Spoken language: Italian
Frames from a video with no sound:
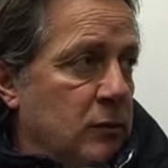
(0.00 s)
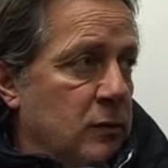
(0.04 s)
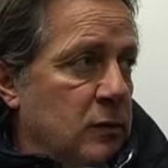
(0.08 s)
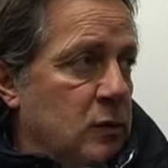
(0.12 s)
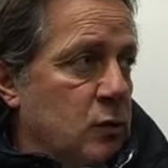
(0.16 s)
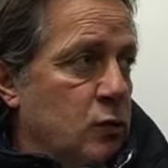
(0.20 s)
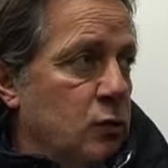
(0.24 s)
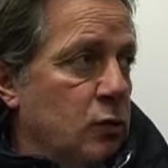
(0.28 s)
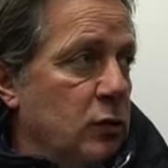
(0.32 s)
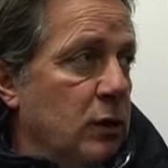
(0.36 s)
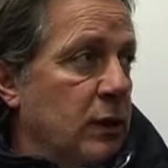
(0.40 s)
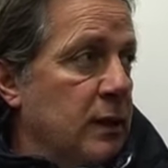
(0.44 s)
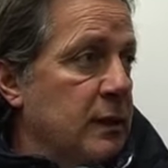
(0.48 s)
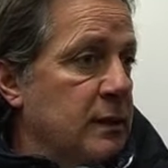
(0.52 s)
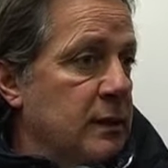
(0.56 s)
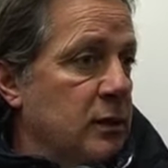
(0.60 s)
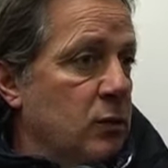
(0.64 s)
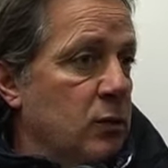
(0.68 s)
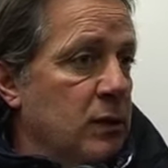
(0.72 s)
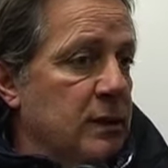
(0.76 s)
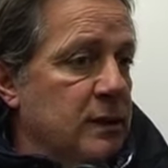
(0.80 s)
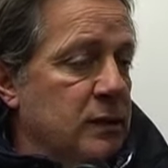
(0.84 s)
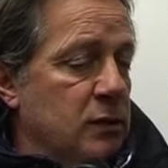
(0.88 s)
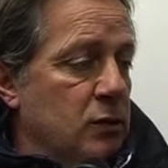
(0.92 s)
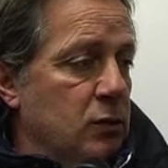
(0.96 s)
su delle
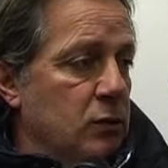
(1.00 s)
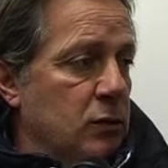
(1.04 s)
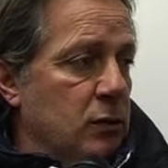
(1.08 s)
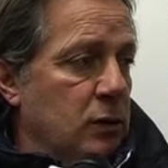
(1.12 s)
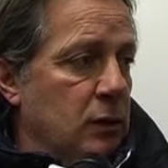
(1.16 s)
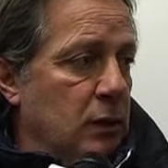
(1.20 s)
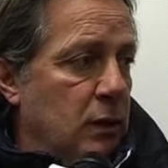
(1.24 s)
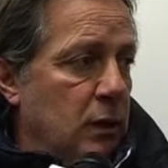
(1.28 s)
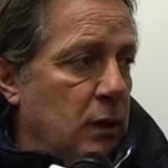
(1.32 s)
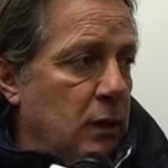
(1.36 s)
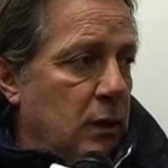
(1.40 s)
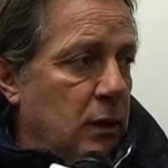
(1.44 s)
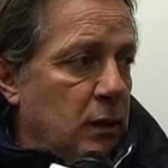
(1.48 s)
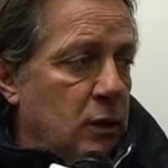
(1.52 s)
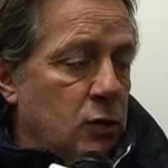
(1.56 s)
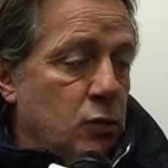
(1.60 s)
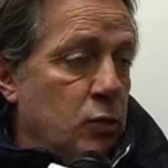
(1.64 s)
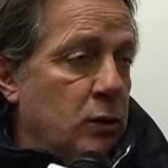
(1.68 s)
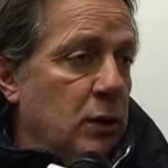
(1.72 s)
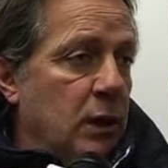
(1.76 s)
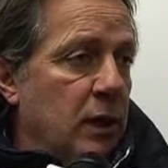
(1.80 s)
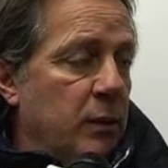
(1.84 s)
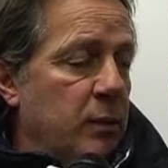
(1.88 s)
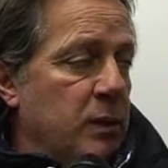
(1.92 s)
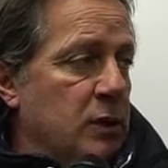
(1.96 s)
situazioni, su
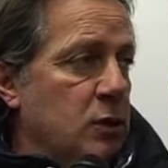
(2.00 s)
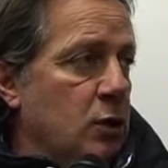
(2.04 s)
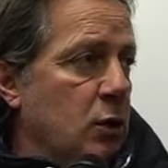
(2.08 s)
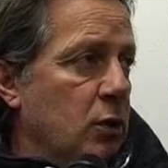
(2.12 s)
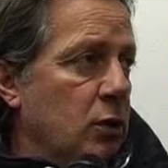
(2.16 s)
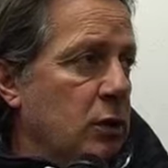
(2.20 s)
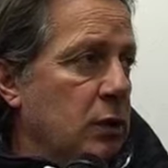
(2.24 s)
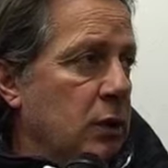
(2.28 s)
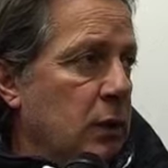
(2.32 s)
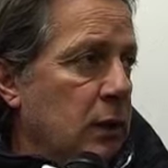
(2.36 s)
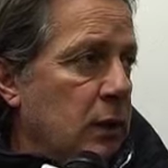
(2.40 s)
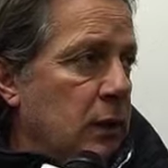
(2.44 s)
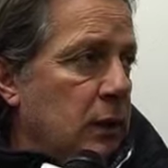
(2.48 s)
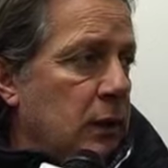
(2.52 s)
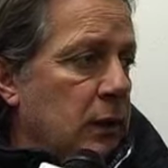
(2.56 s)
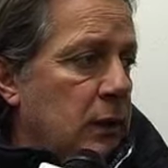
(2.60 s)
degli episodi.